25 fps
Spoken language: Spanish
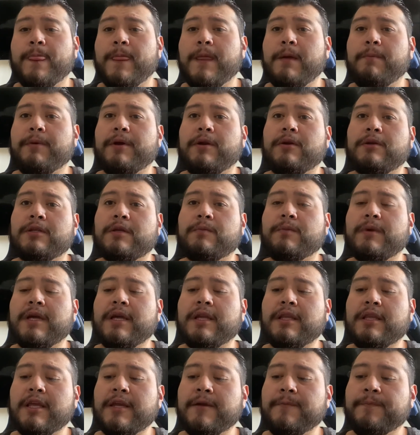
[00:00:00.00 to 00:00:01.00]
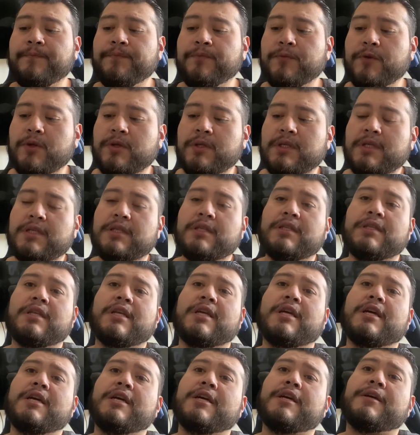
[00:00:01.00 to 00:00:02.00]
Pero sí, mi gente, entonces
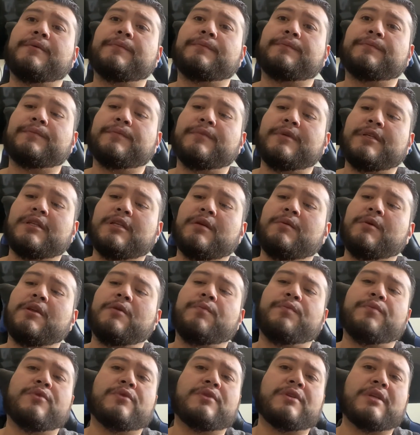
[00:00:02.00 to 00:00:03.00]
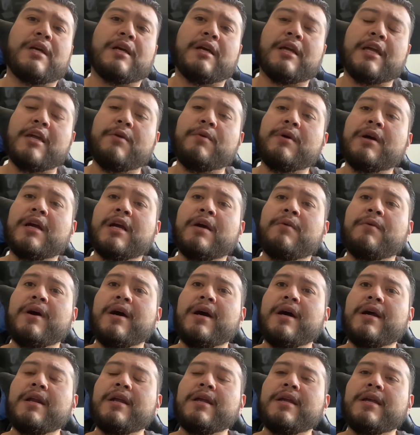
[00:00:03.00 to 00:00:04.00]
este, este video pues aquí va a
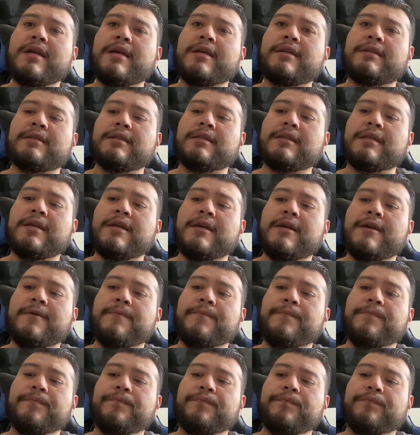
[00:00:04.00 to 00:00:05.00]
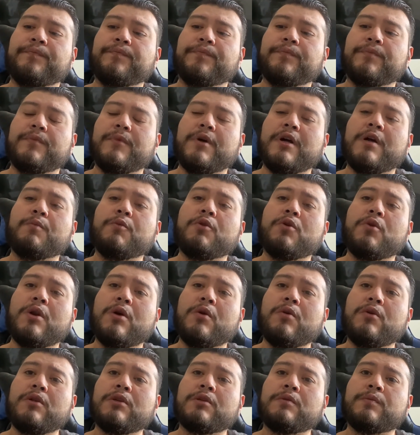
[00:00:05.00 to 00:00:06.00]
acabar. Este, amor,
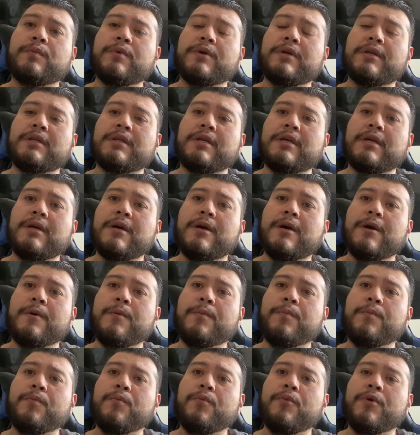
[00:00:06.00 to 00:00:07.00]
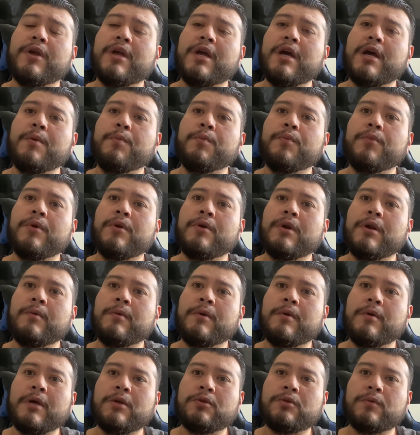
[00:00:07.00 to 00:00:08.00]
luego después eh, voy a,
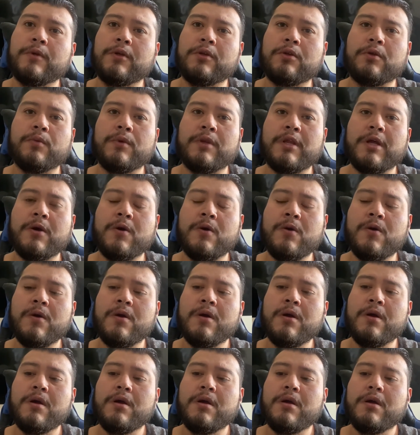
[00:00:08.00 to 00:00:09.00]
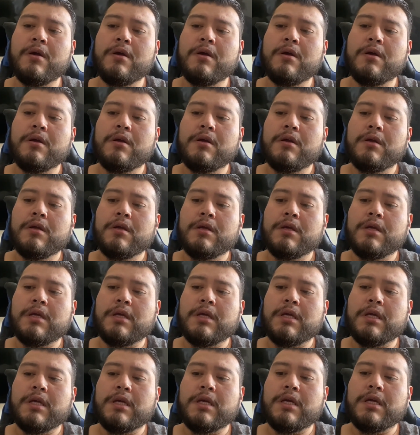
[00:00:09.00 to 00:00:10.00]
a subir otro video.
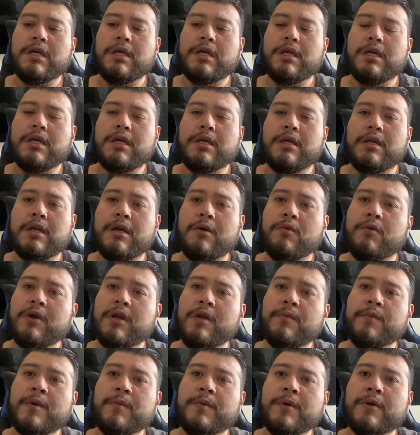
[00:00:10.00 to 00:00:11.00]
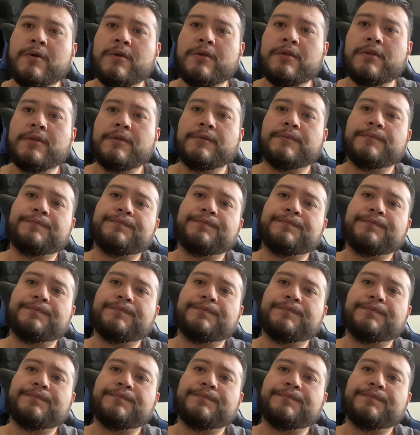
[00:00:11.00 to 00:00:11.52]
Y recuerden, mi amigos,